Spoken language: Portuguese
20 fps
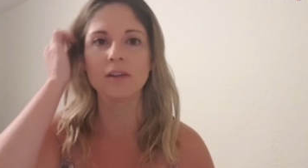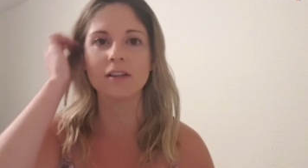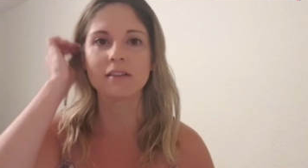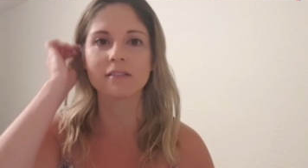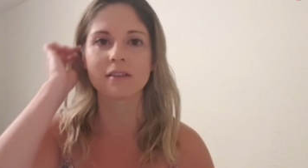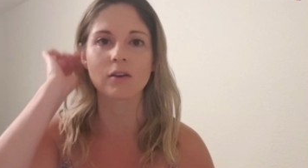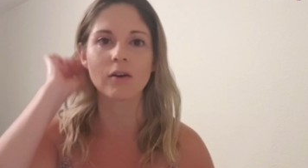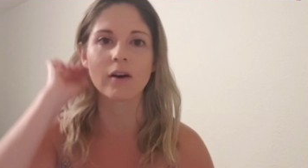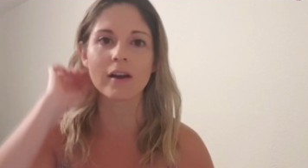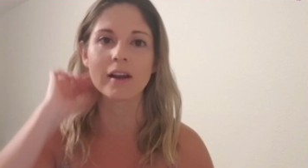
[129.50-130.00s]

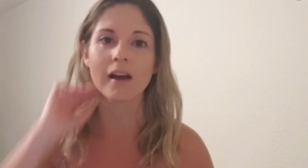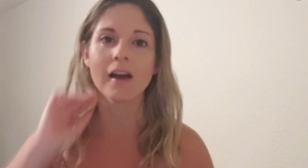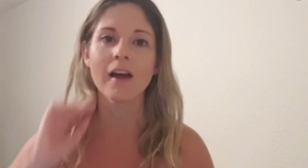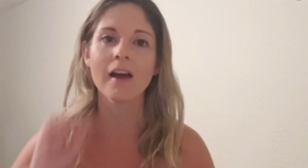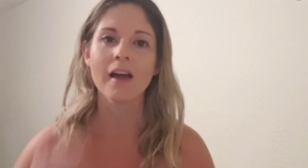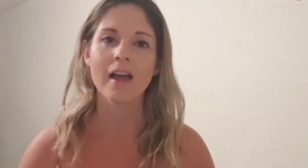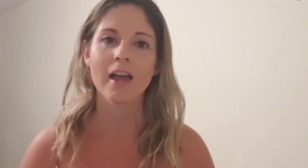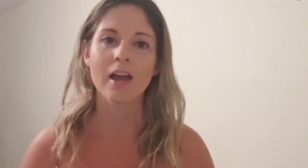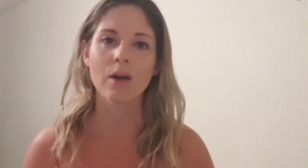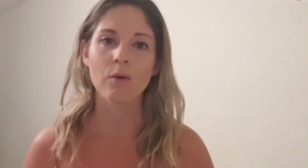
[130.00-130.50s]
Williams agora,
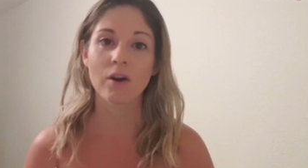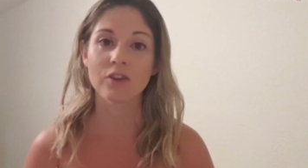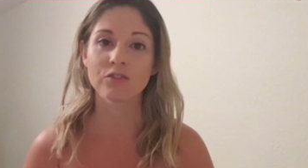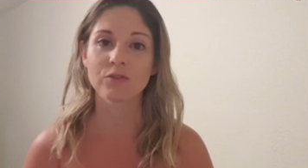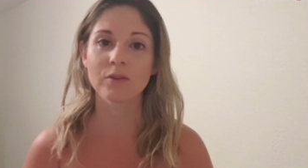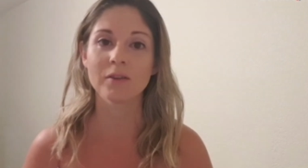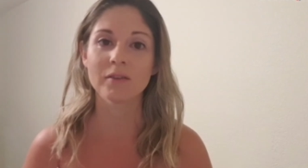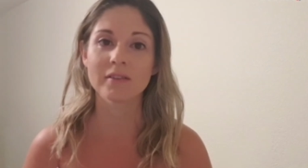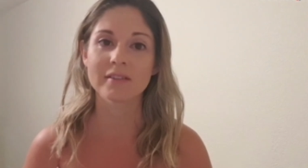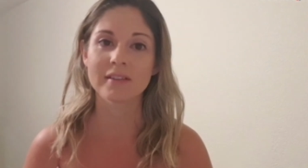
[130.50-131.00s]
eu
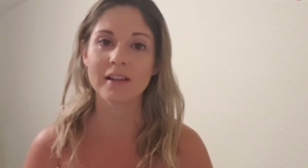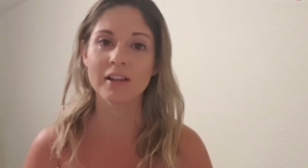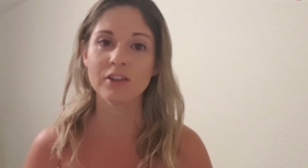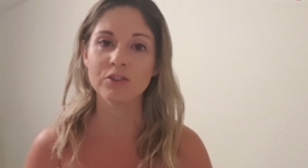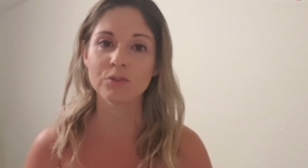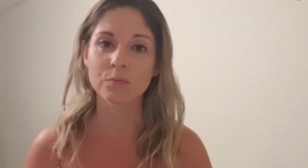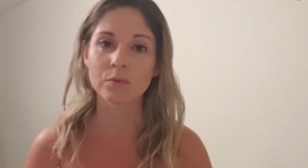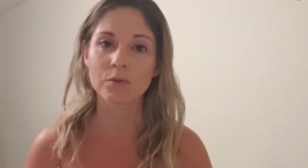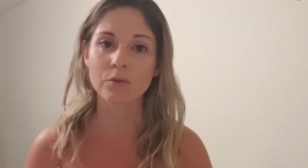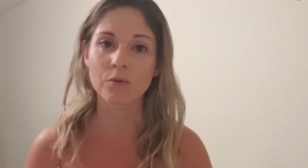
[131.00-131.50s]
acho ele um
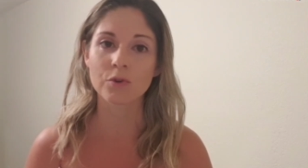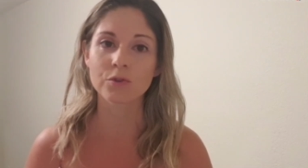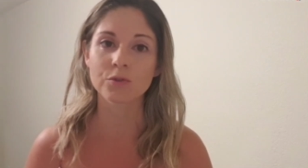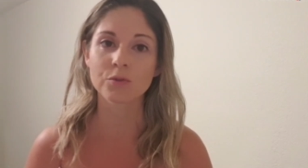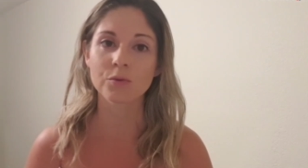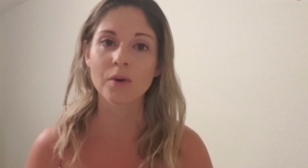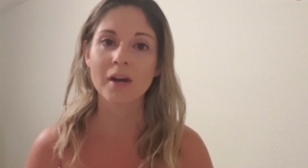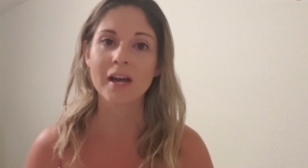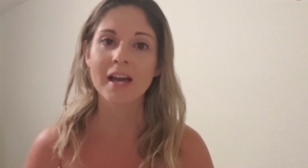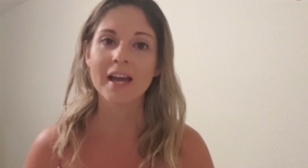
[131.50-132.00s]
excelente
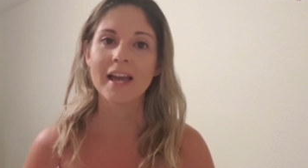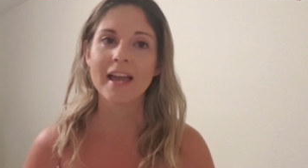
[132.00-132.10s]
piloto.